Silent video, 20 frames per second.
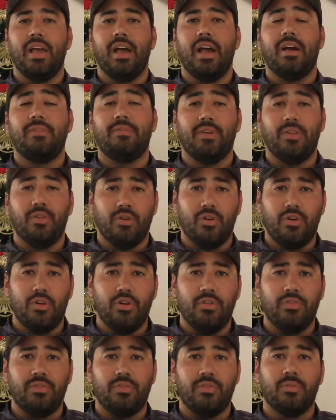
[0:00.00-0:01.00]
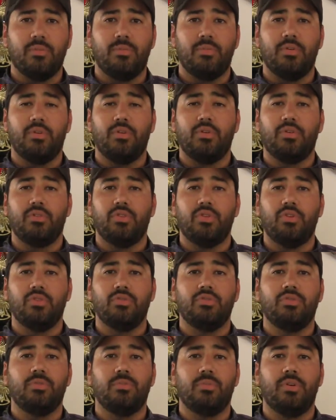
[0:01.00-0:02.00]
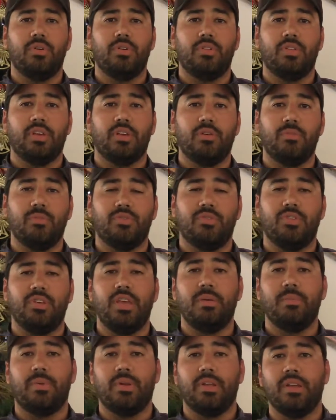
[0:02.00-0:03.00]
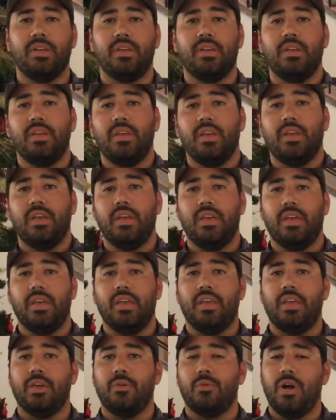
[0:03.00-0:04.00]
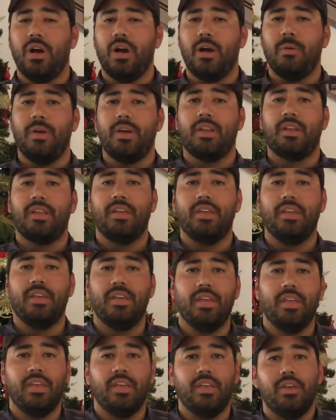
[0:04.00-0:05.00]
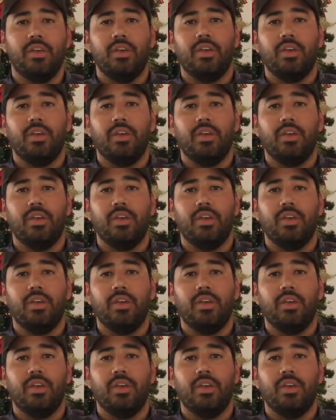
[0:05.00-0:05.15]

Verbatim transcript: a Fedogolf por todo su soporte, como siempre. Eh, Guadaberry,